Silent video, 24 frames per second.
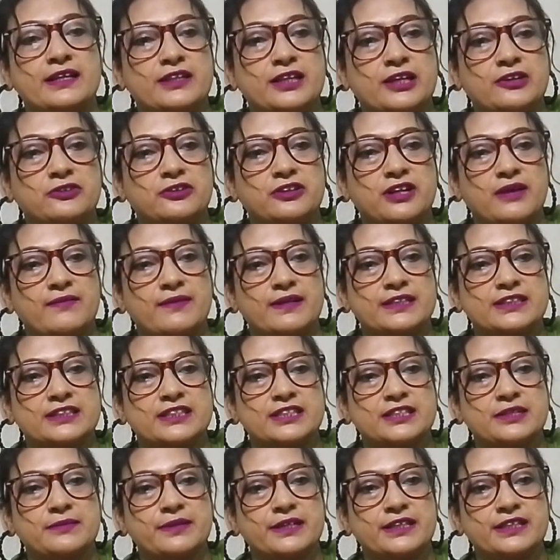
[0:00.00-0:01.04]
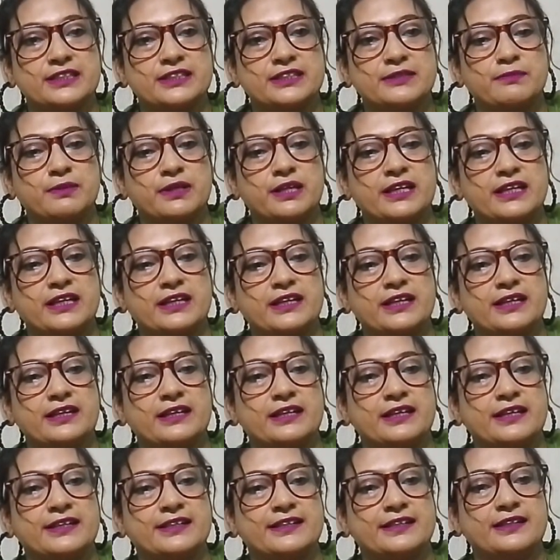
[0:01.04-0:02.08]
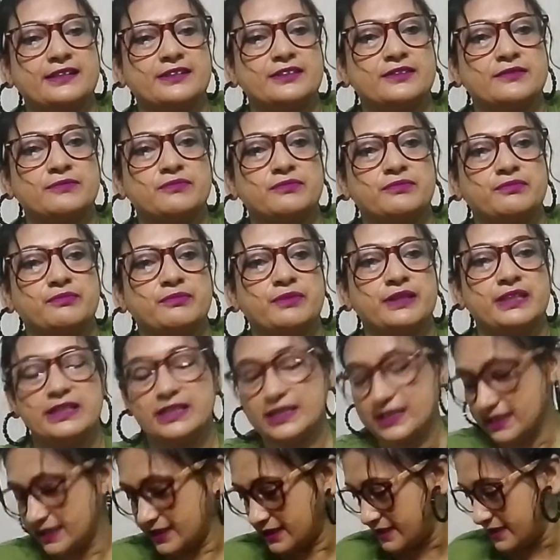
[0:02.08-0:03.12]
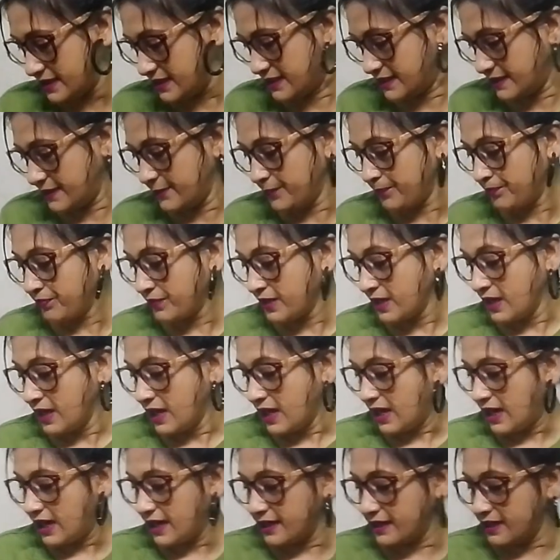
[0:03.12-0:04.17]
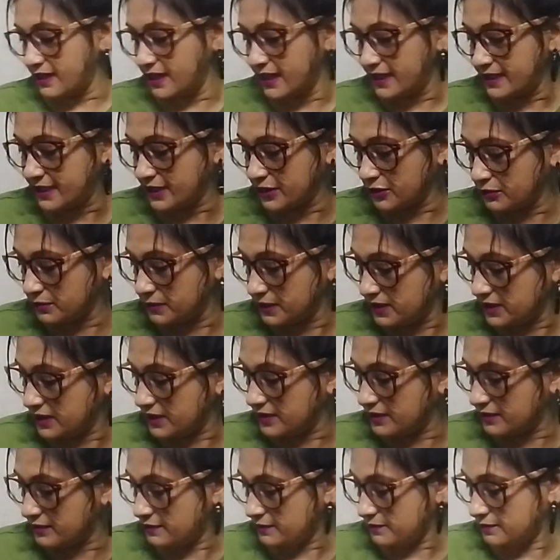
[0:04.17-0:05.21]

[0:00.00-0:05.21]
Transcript: দেখো রাবার সিস্টেম এটা চিপলে এখানে এটা বেরিয়ে আসছে যে আর এটা তোমাদের